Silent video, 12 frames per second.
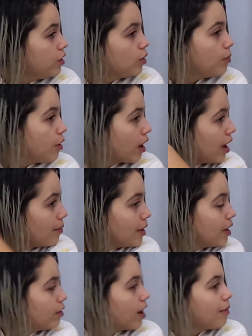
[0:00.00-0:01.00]
meu
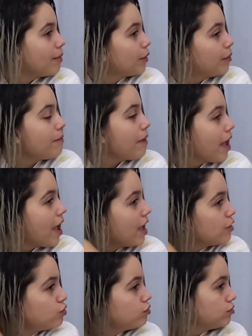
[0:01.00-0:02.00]
cabelo é um cabelo
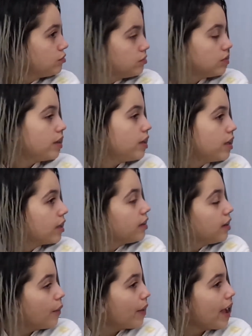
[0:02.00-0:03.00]
médio, que
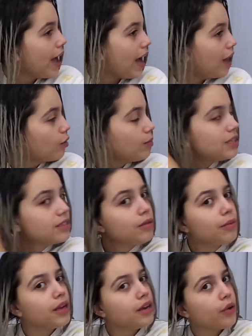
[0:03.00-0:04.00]
não é ralo, mas
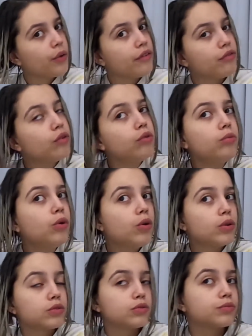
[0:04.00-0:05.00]
também não é volumoso.